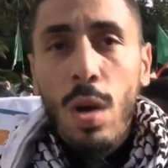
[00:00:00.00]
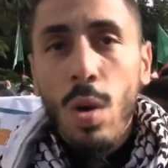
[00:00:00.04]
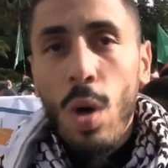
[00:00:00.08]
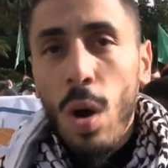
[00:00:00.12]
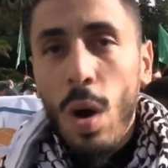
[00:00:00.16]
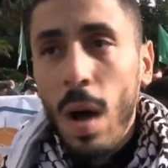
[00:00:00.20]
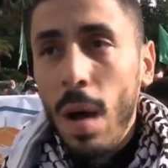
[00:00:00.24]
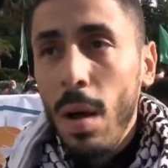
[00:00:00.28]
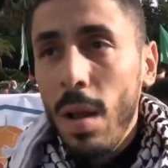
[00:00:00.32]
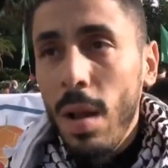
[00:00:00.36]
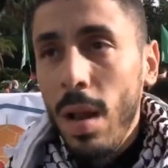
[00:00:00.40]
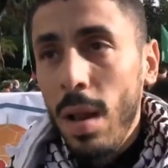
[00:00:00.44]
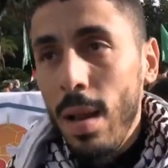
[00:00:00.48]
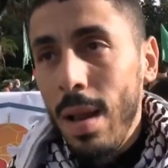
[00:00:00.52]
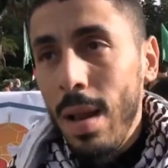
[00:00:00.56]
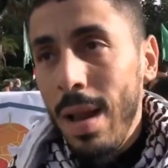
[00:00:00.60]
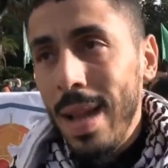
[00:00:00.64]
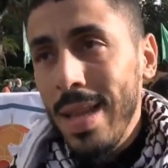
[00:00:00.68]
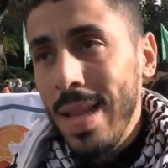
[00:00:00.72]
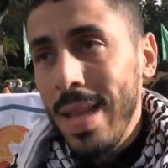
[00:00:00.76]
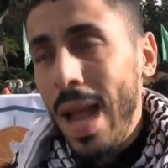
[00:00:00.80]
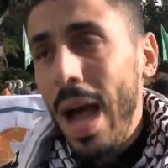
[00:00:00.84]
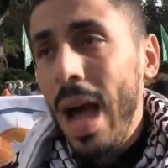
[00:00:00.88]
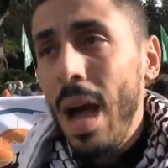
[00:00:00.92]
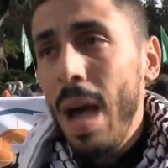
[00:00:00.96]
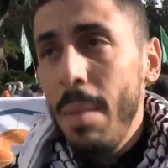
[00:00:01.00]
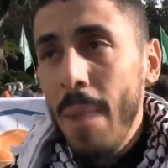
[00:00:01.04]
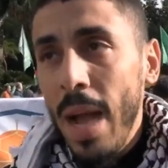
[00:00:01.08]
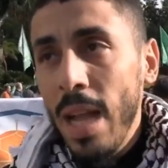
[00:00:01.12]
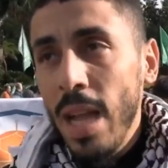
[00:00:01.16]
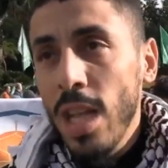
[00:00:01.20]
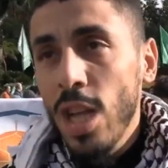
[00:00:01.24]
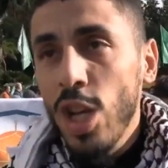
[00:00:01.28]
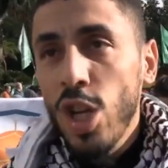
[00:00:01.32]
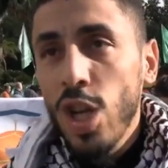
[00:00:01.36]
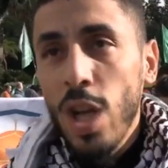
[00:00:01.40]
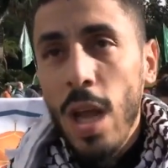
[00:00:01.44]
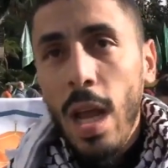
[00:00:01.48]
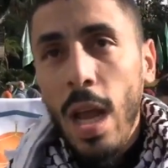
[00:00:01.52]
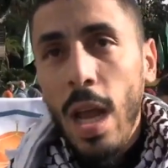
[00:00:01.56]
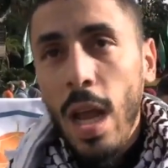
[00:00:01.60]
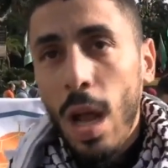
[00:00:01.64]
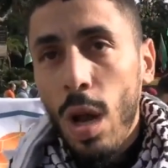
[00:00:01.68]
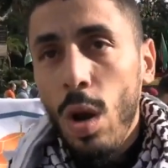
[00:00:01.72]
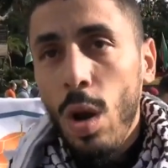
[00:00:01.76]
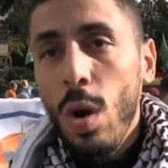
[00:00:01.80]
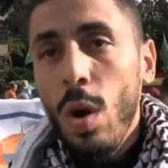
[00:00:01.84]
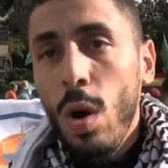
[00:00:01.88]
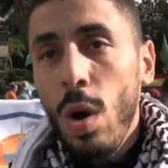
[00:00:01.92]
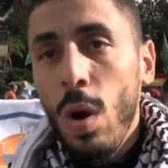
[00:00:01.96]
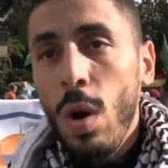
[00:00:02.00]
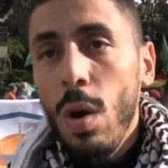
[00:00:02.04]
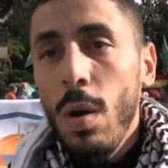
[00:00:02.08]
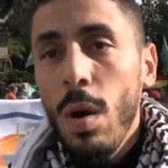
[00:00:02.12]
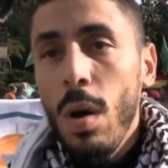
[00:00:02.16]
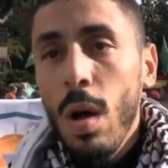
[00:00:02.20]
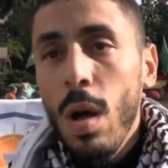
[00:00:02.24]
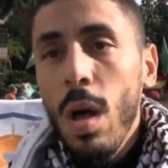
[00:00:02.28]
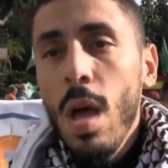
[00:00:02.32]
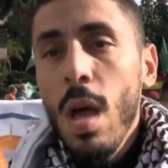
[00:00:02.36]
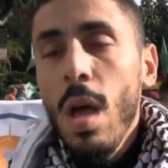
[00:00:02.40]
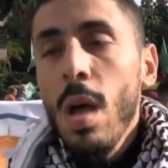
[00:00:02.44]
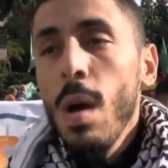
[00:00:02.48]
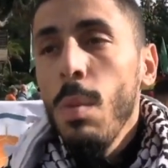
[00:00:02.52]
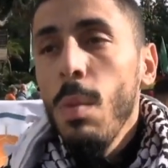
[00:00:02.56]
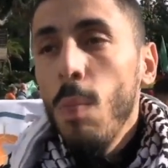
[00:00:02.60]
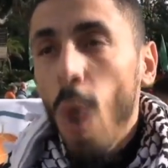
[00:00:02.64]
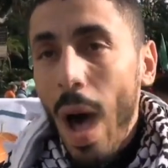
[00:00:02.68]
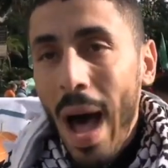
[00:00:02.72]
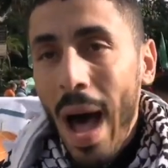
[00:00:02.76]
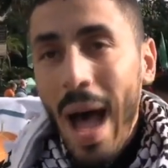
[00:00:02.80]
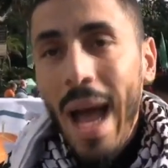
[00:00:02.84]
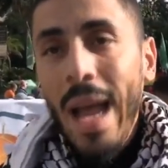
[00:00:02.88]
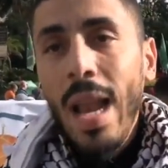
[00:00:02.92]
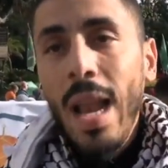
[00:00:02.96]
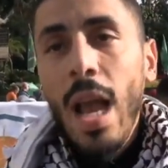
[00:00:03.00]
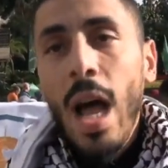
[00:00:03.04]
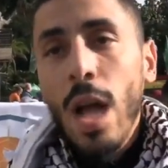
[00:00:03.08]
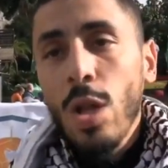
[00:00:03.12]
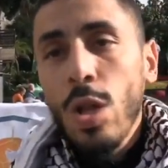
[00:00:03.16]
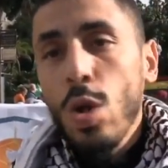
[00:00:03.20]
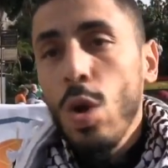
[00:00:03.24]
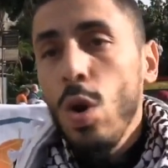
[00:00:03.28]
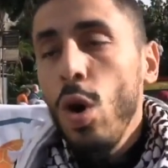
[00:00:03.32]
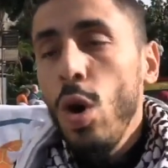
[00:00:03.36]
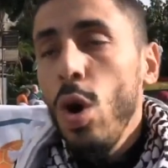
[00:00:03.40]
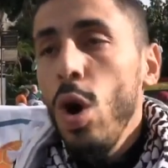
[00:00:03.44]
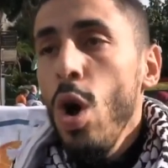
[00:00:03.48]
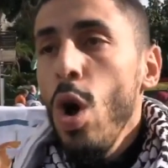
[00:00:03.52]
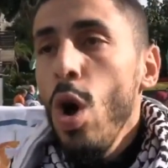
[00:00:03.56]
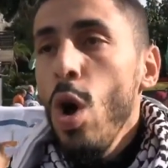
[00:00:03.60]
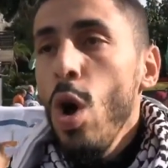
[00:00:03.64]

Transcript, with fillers: انه الالتحاق بهذا الشيء له مؤهلاته